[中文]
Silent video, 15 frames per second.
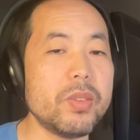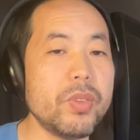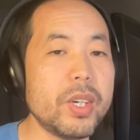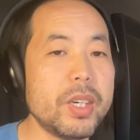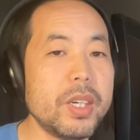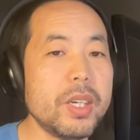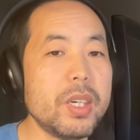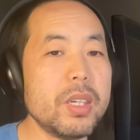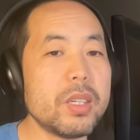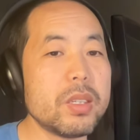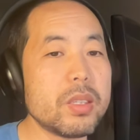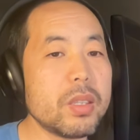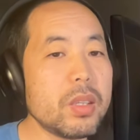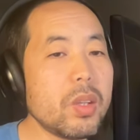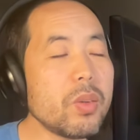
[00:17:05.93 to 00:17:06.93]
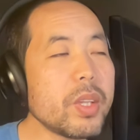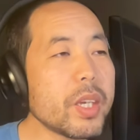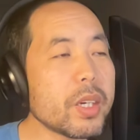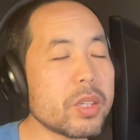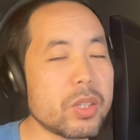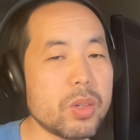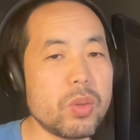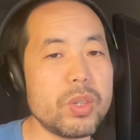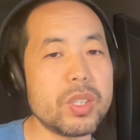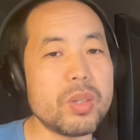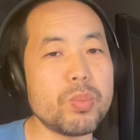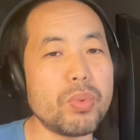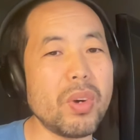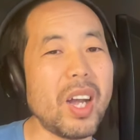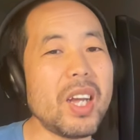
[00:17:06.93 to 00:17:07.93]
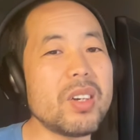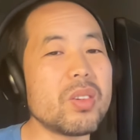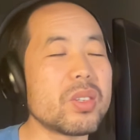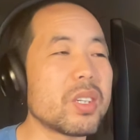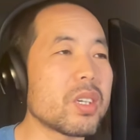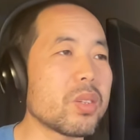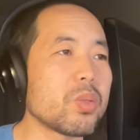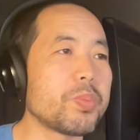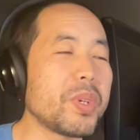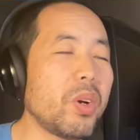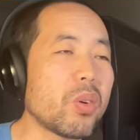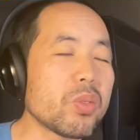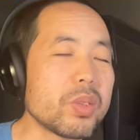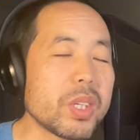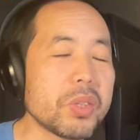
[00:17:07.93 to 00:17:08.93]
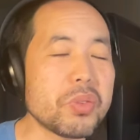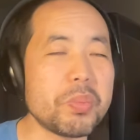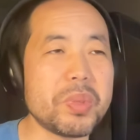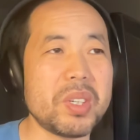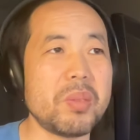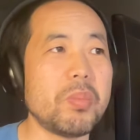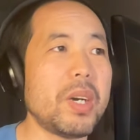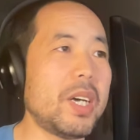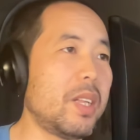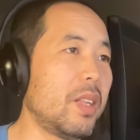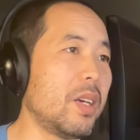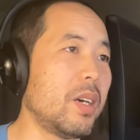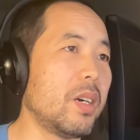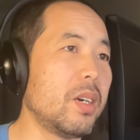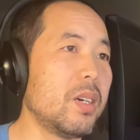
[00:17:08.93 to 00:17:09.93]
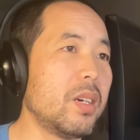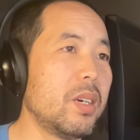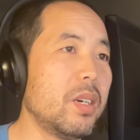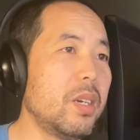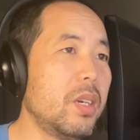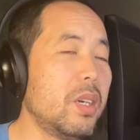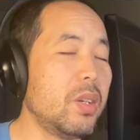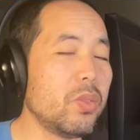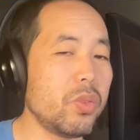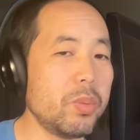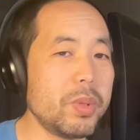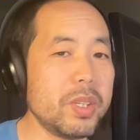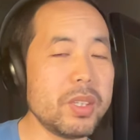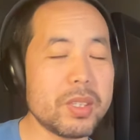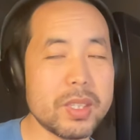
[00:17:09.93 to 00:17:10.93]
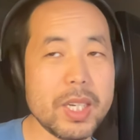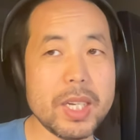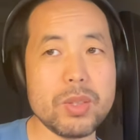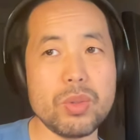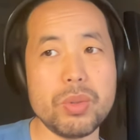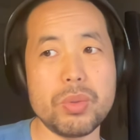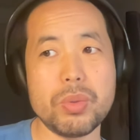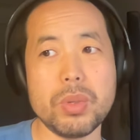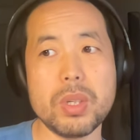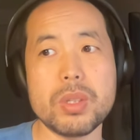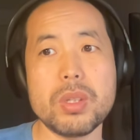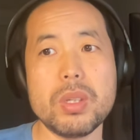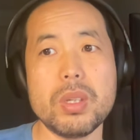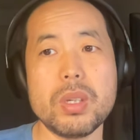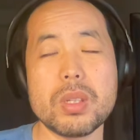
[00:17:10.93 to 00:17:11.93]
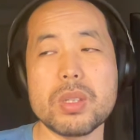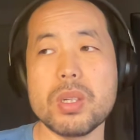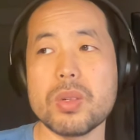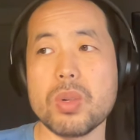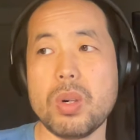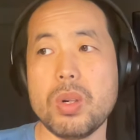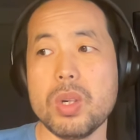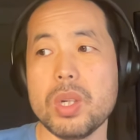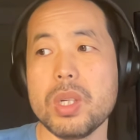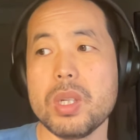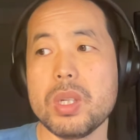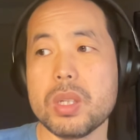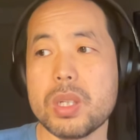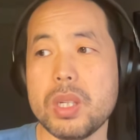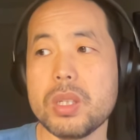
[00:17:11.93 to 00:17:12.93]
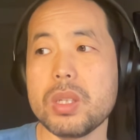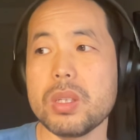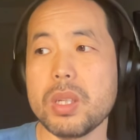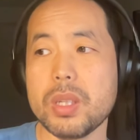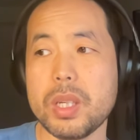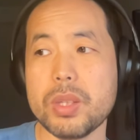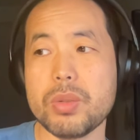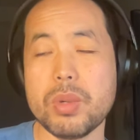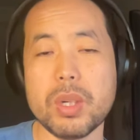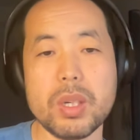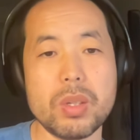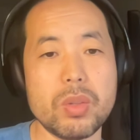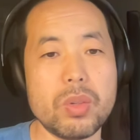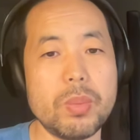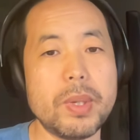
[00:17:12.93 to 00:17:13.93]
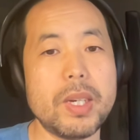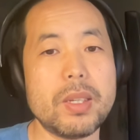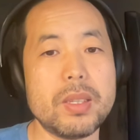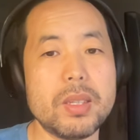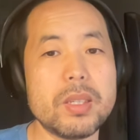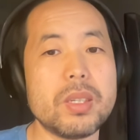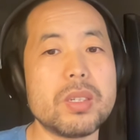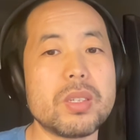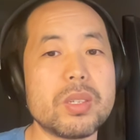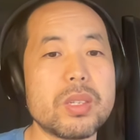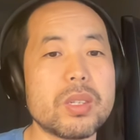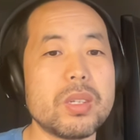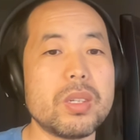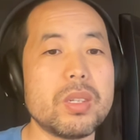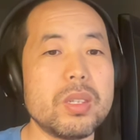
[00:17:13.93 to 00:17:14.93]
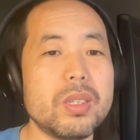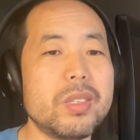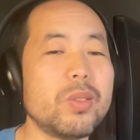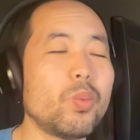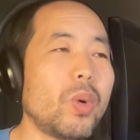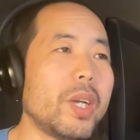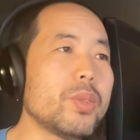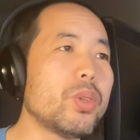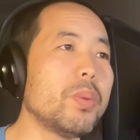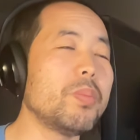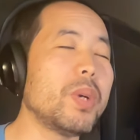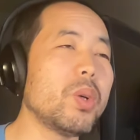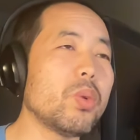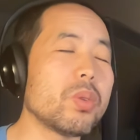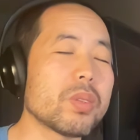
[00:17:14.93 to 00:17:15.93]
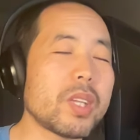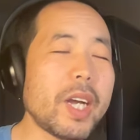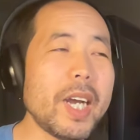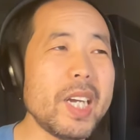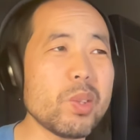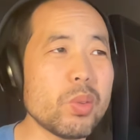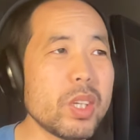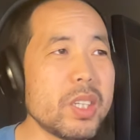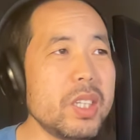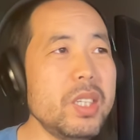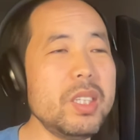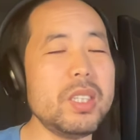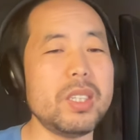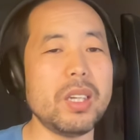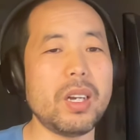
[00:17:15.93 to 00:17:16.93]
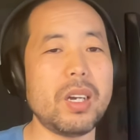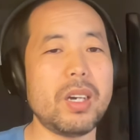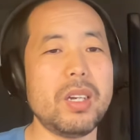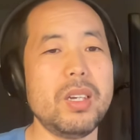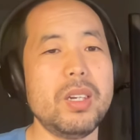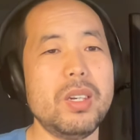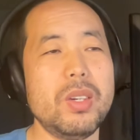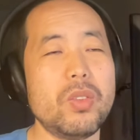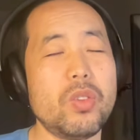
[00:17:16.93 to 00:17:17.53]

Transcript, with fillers: 的，因为到那个时候已经不按照这个标准再去评判了，对不对？你再去学习这种真正的那些，对吧？那些知识已经完全没有太多的意义了，